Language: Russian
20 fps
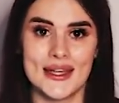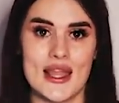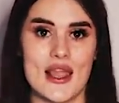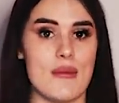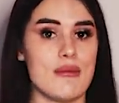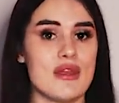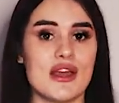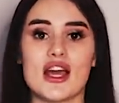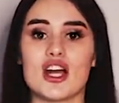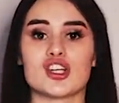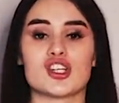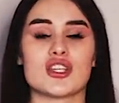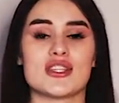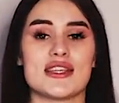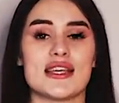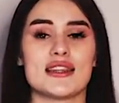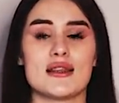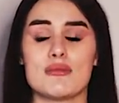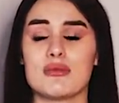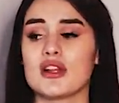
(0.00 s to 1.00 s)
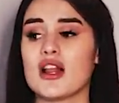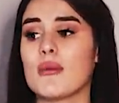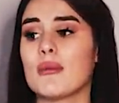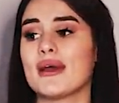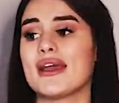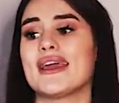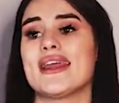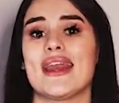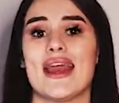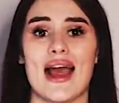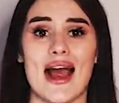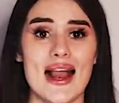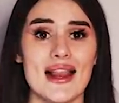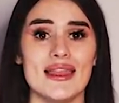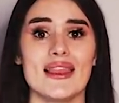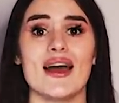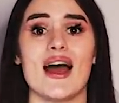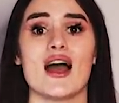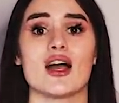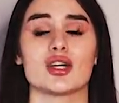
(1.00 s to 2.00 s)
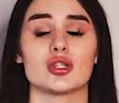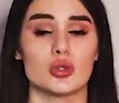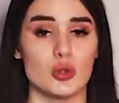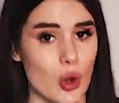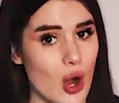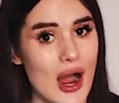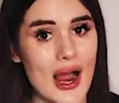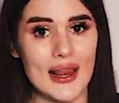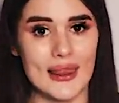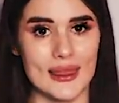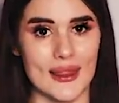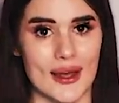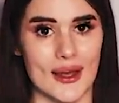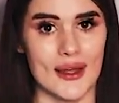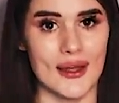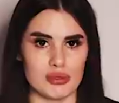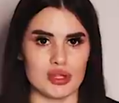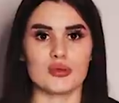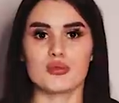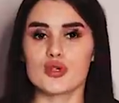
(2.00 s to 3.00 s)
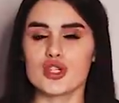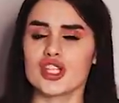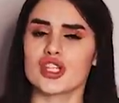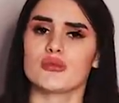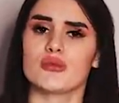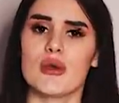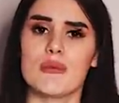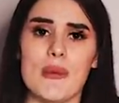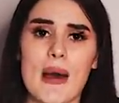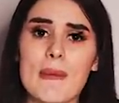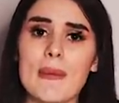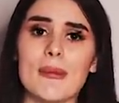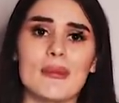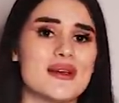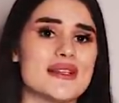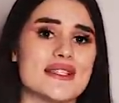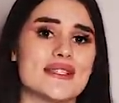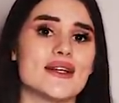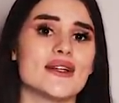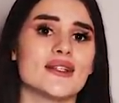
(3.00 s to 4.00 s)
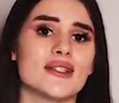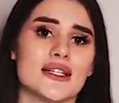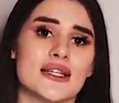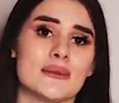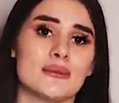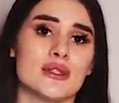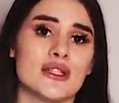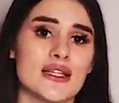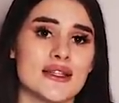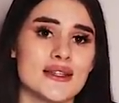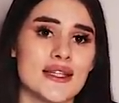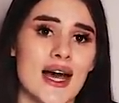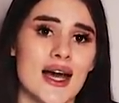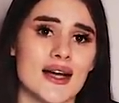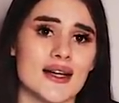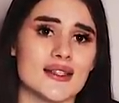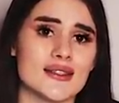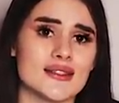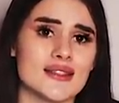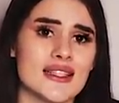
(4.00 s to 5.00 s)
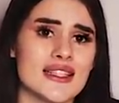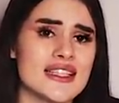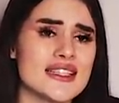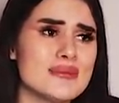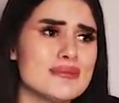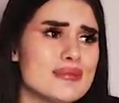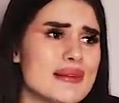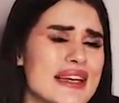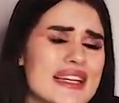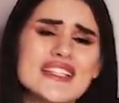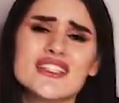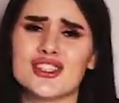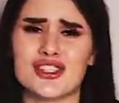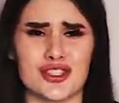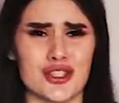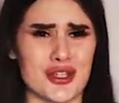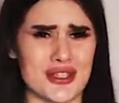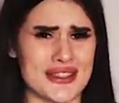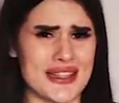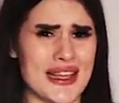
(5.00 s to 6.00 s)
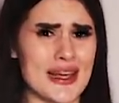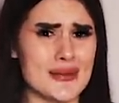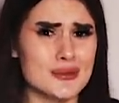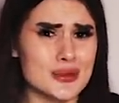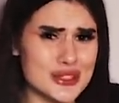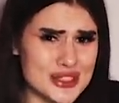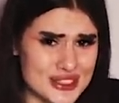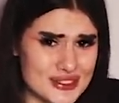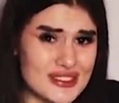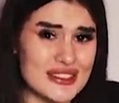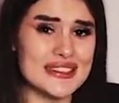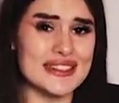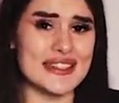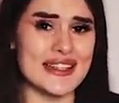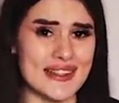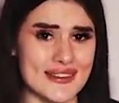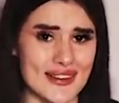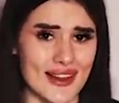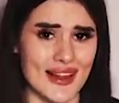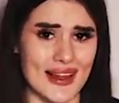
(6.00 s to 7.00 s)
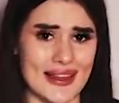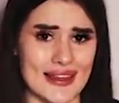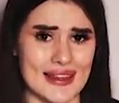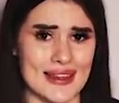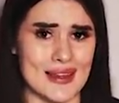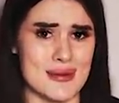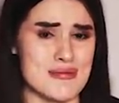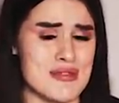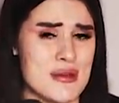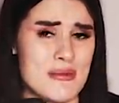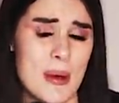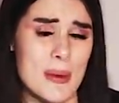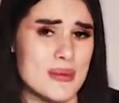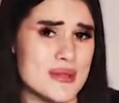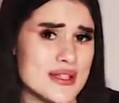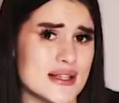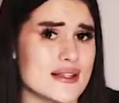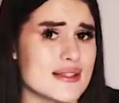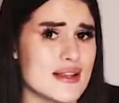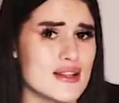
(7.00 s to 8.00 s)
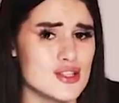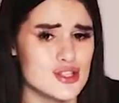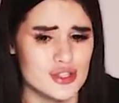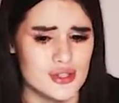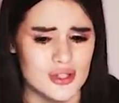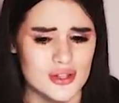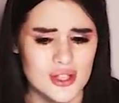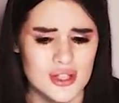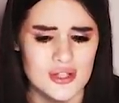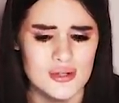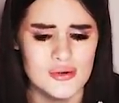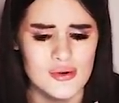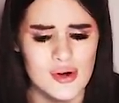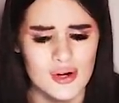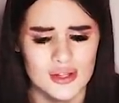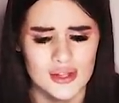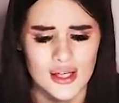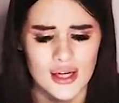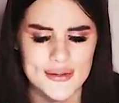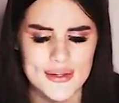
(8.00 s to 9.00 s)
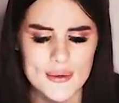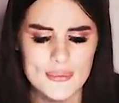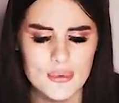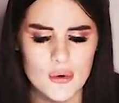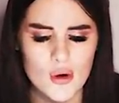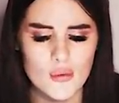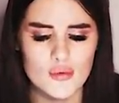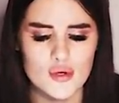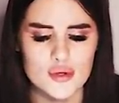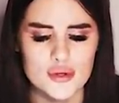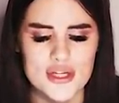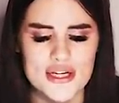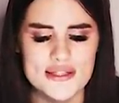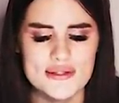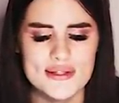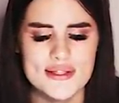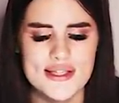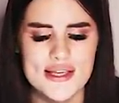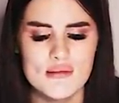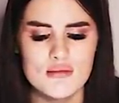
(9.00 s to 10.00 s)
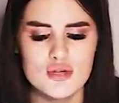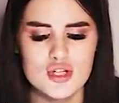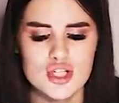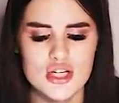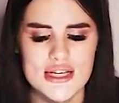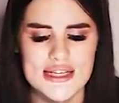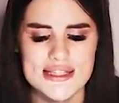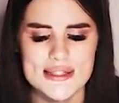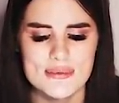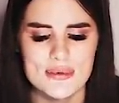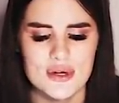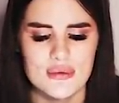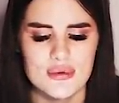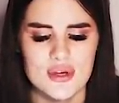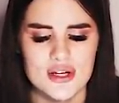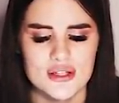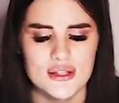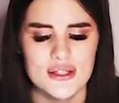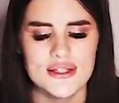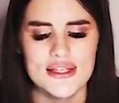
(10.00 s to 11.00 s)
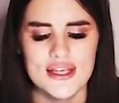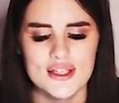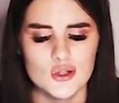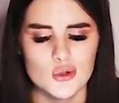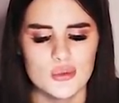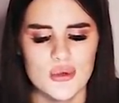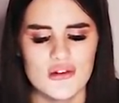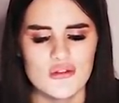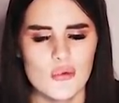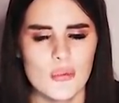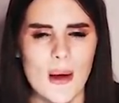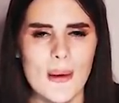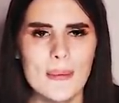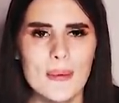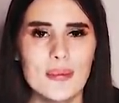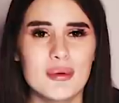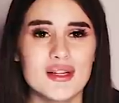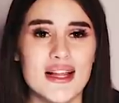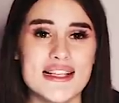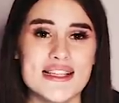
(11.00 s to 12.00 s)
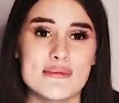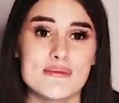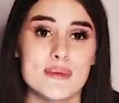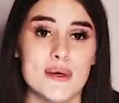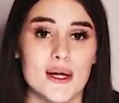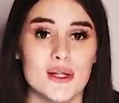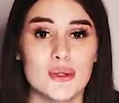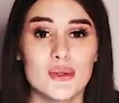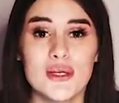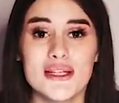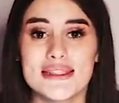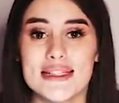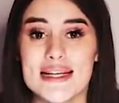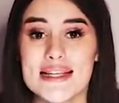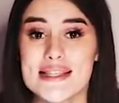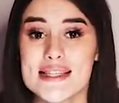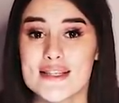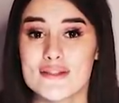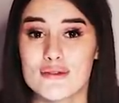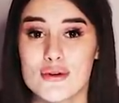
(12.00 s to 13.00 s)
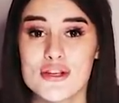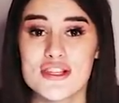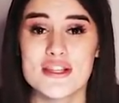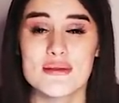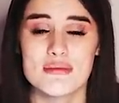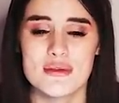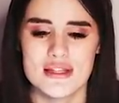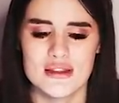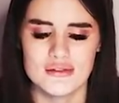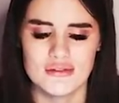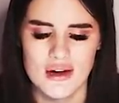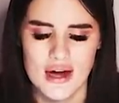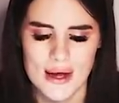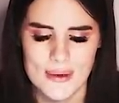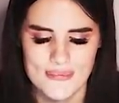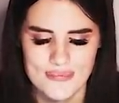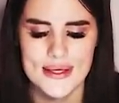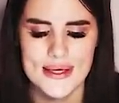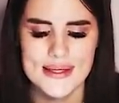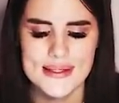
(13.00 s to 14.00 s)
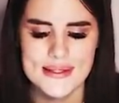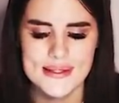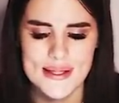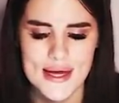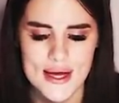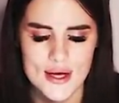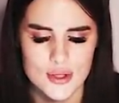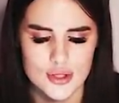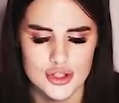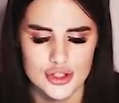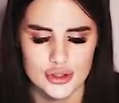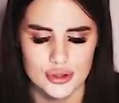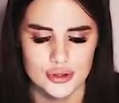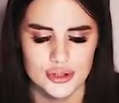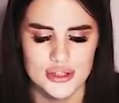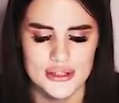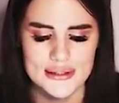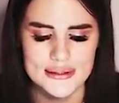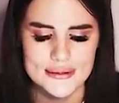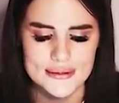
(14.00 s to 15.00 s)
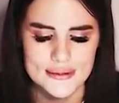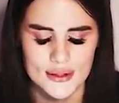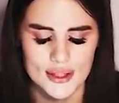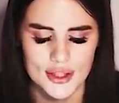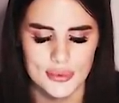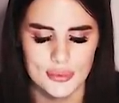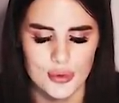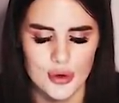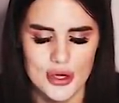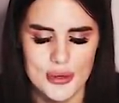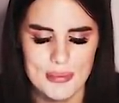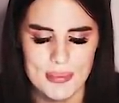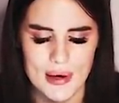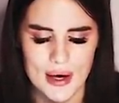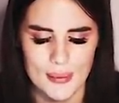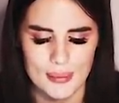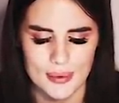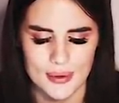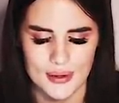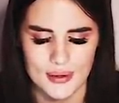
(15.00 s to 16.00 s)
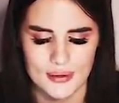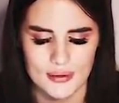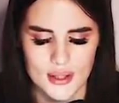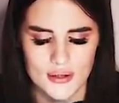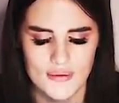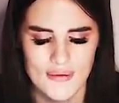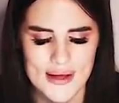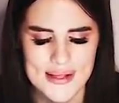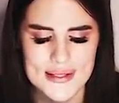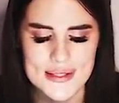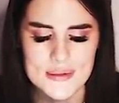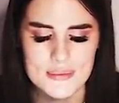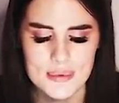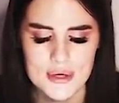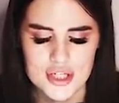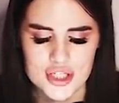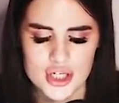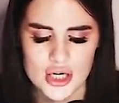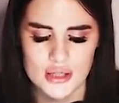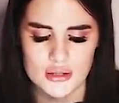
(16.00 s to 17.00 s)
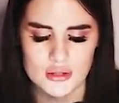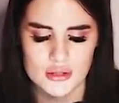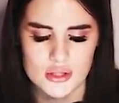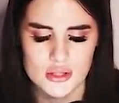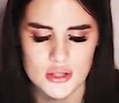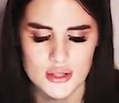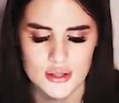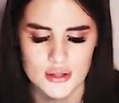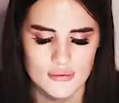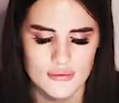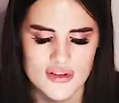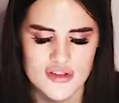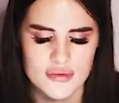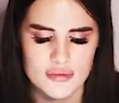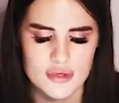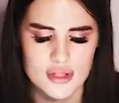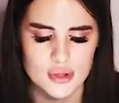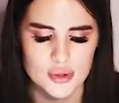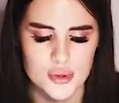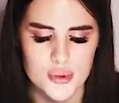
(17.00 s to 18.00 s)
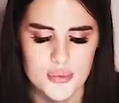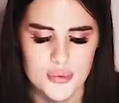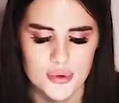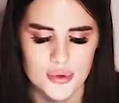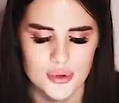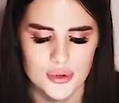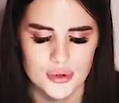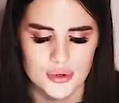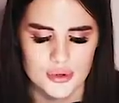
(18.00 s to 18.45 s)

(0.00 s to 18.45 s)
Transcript: И мне кажется, это было бы реально актуально, потому что мой папа бы сделал именно так. Да и, блин, черт, я ему звоню звонила, и мне папа сказал, что это не он. Не помню, 37,6 примерно. Нет, у моего папы была температура 38,2. Я знаю, что ты не мой папа. Хватит, пожалуйста, возьми трубку.